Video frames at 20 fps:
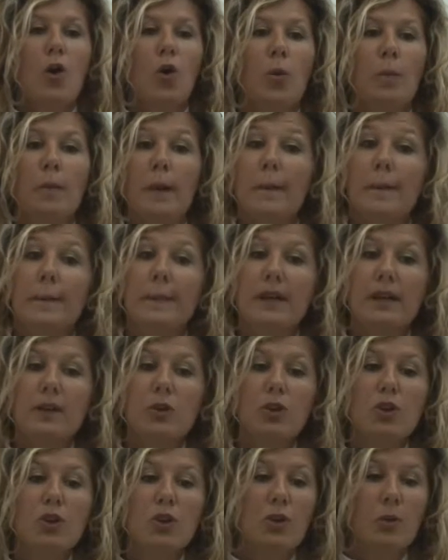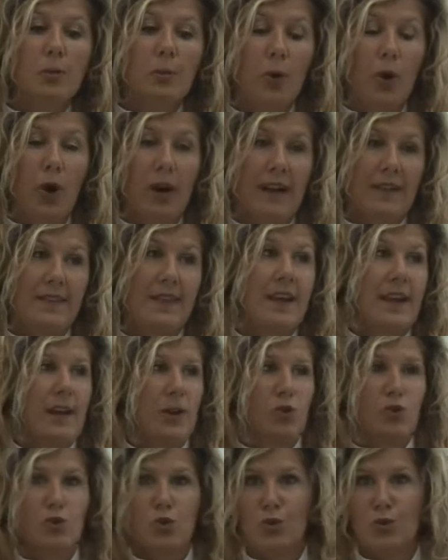un bambino può
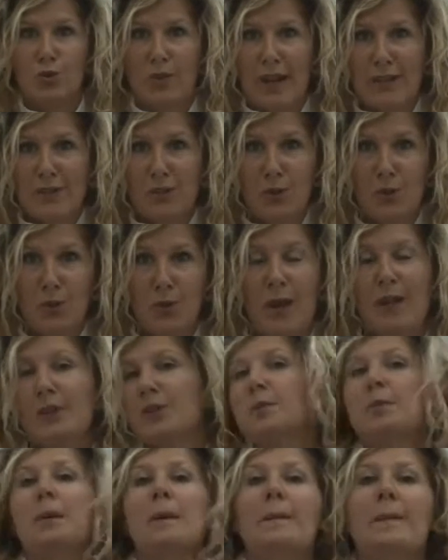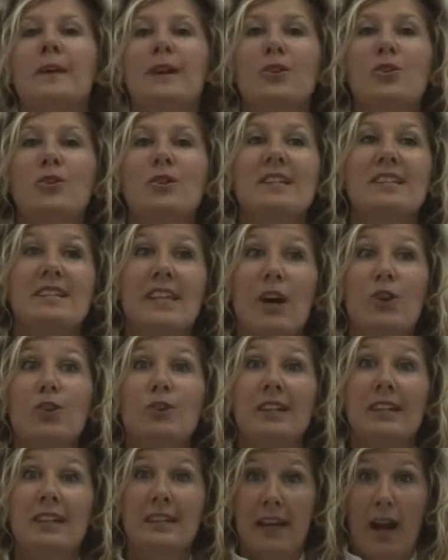cadere o scontrarsi con un altro bambino e si
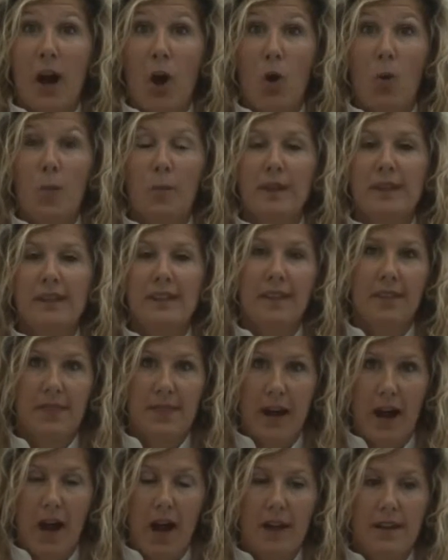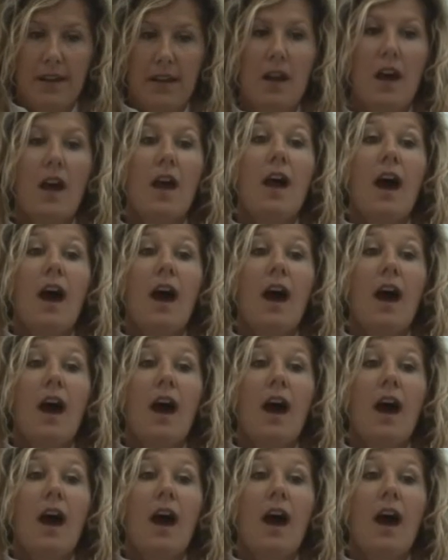hanno dei traumi dentali.